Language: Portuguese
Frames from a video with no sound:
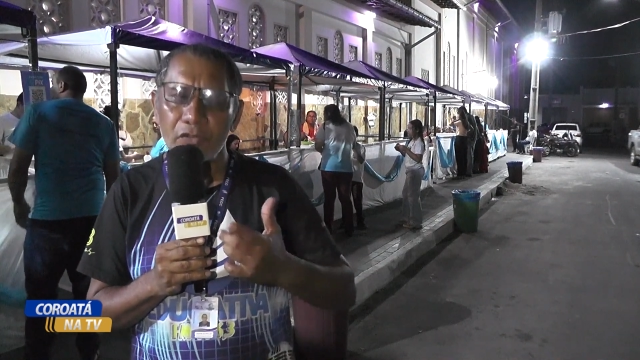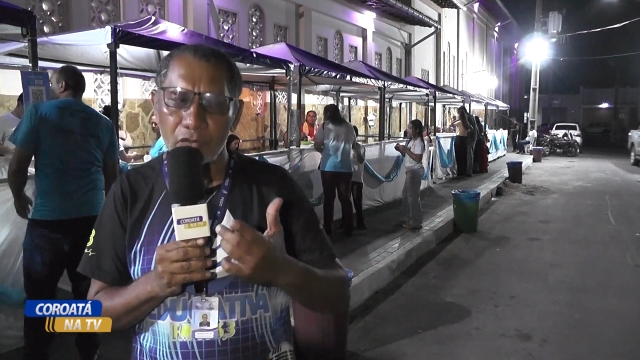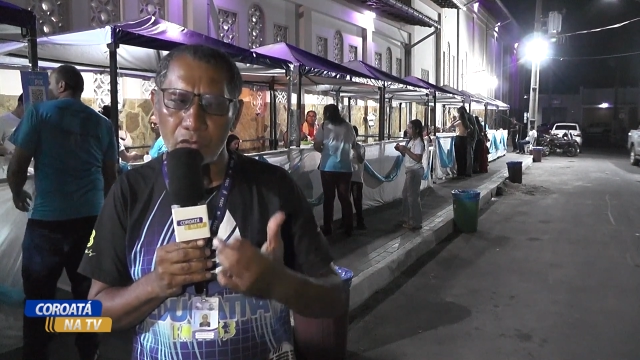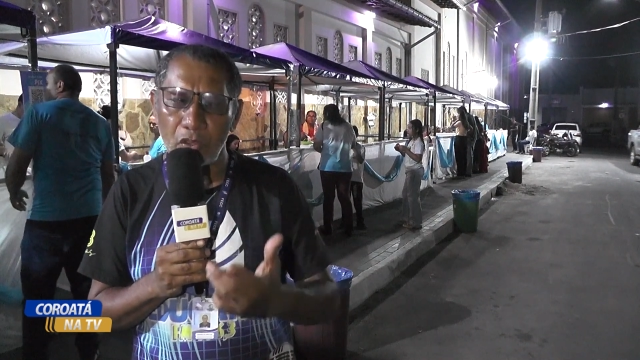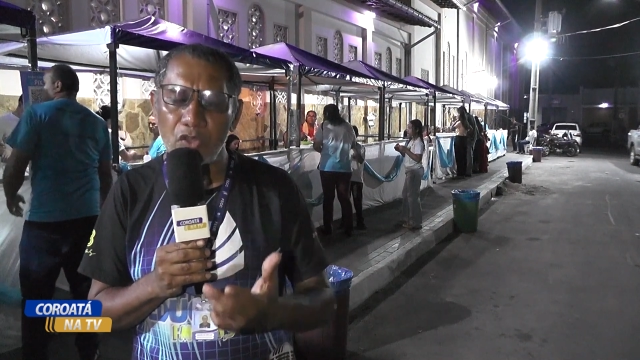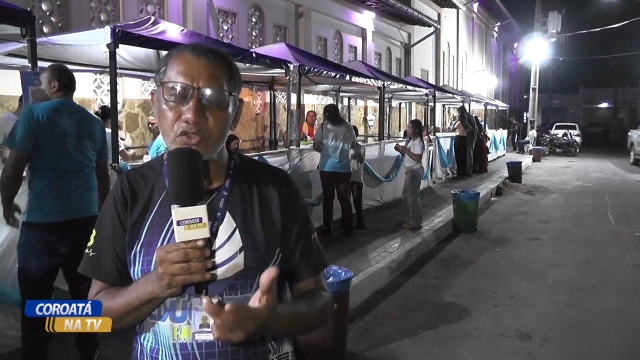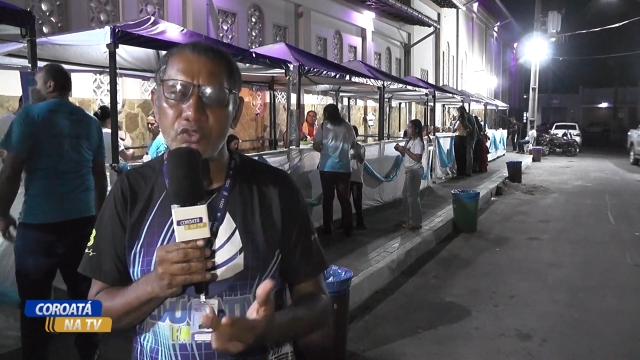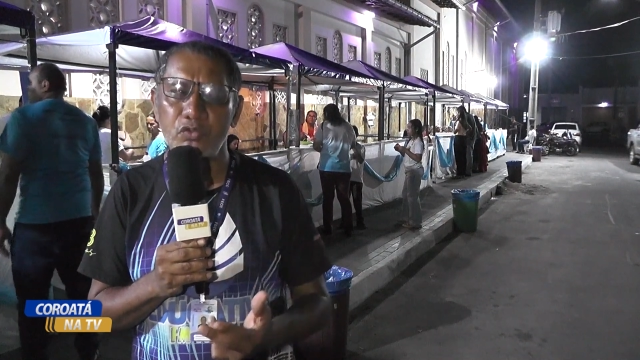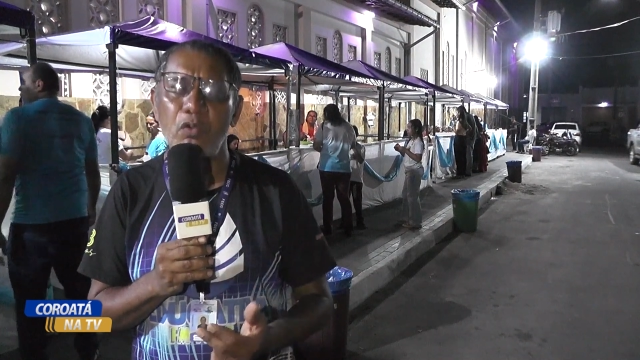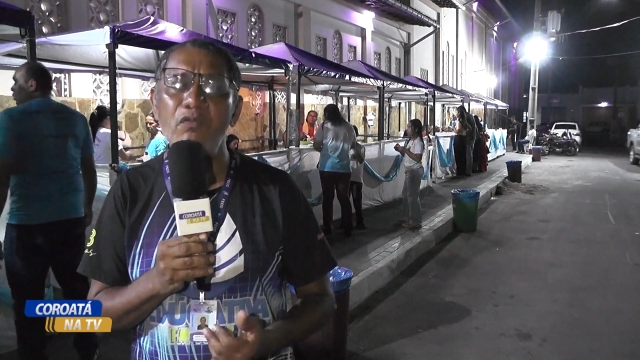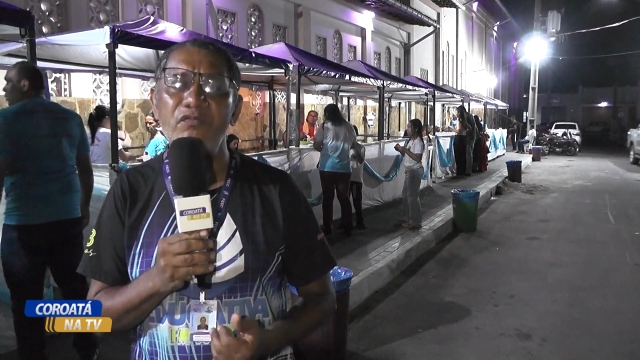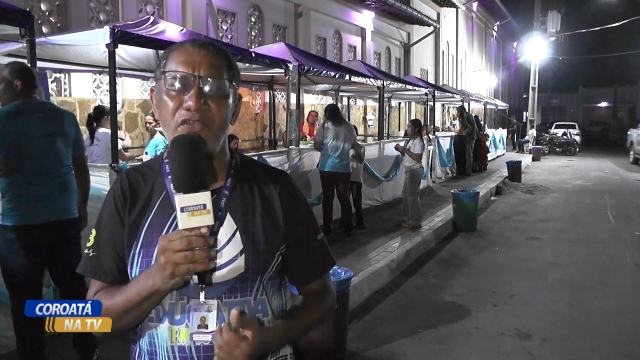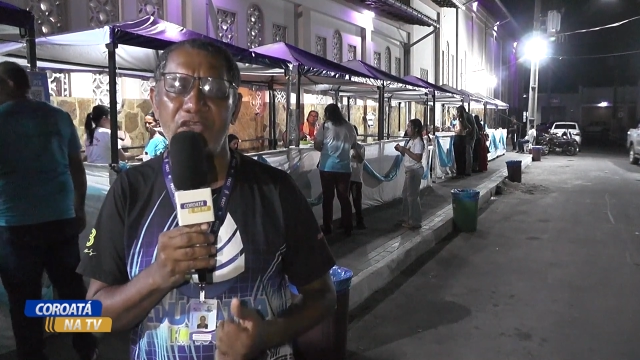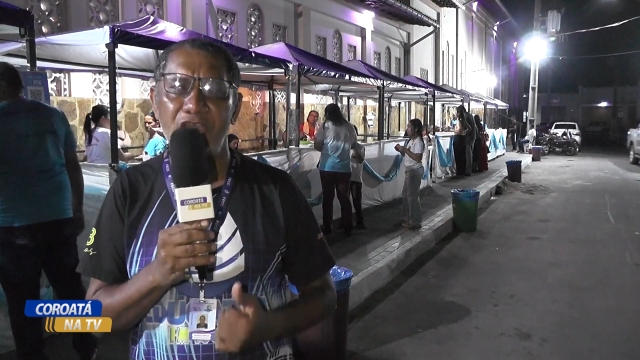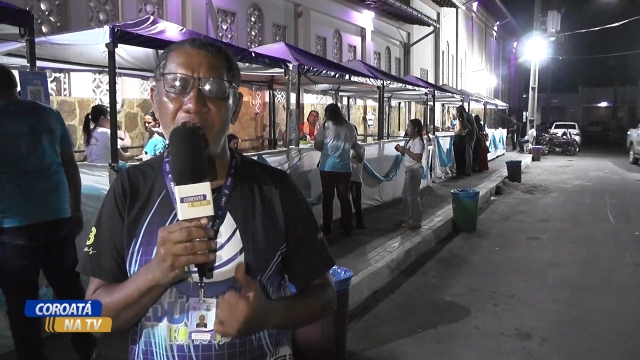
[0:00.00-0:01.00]
nós
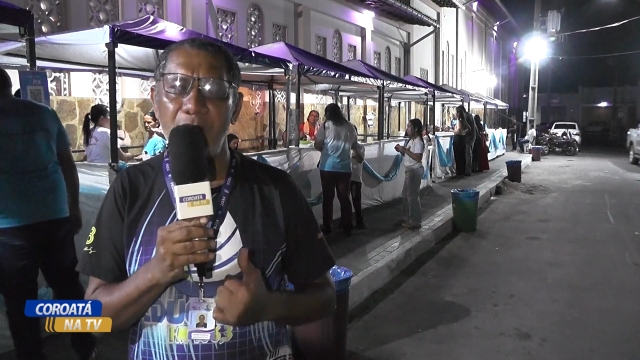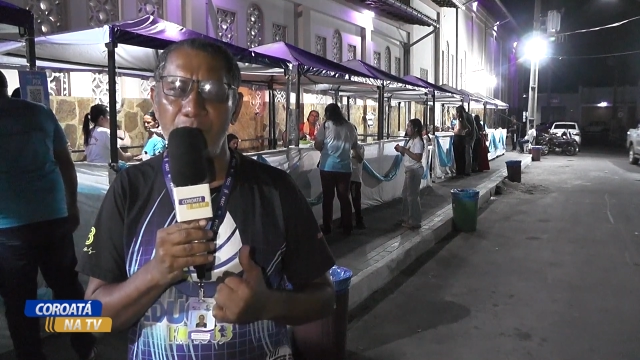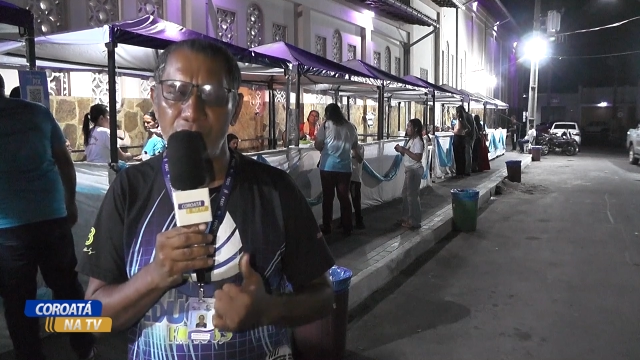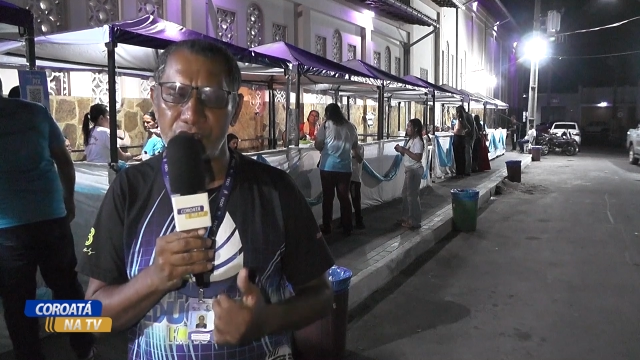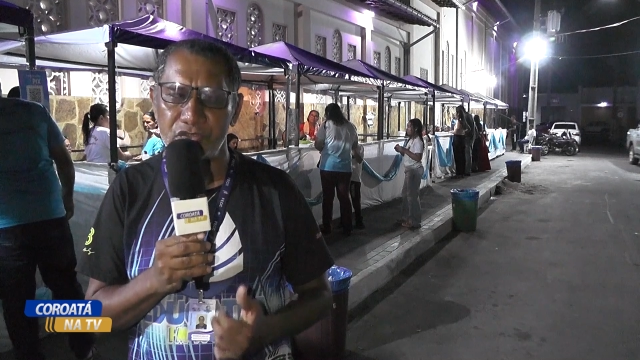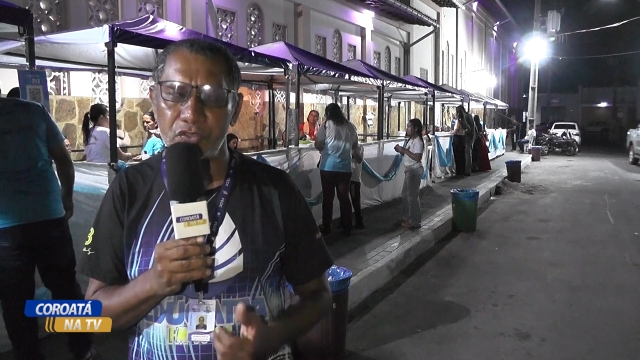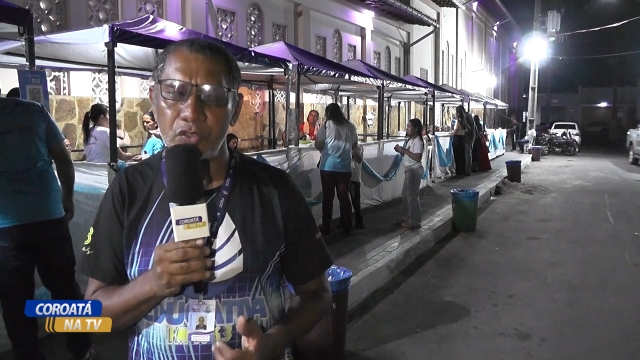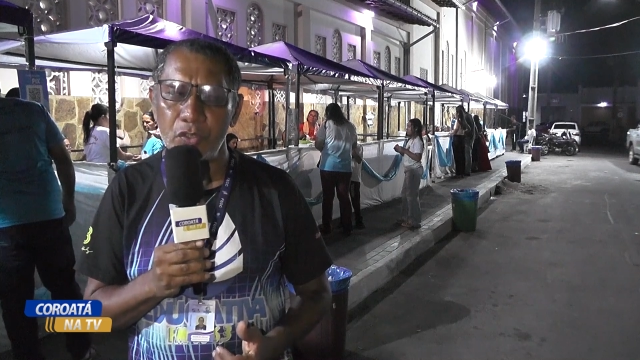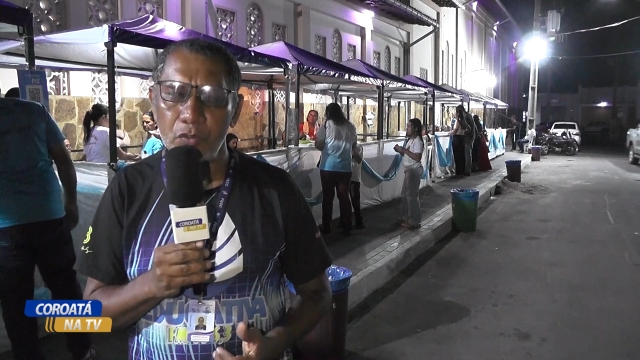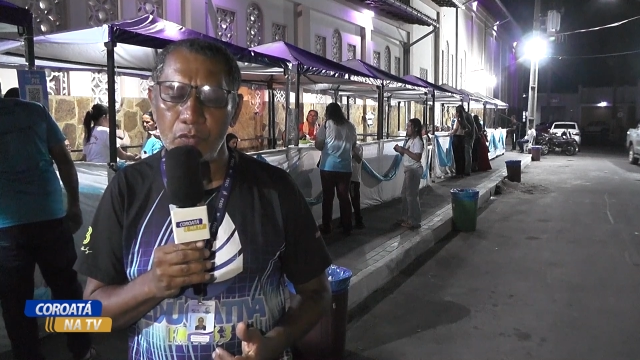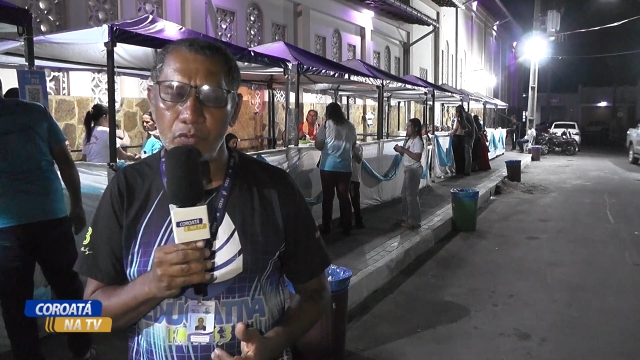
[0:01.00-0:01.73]
convidamos